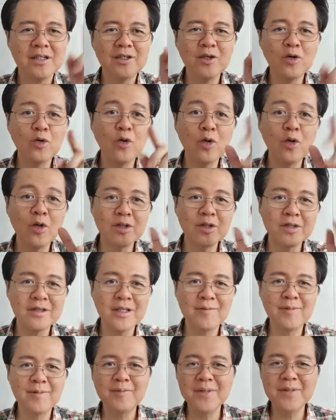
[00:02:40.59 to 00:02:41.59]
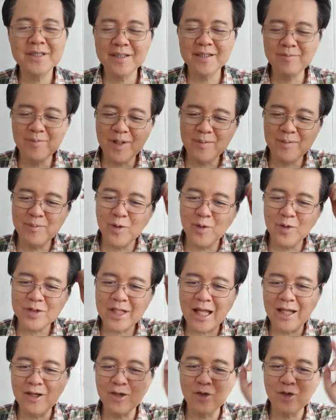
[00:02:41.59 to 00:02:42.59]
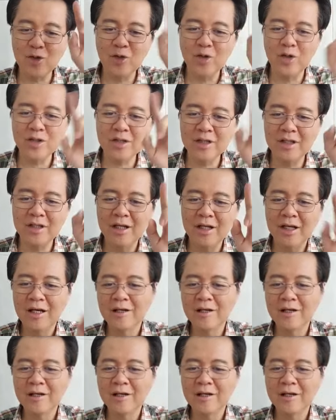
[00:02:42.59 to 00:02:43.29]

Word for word: Yung kulot, di ba minsan may buhok tayong kulot?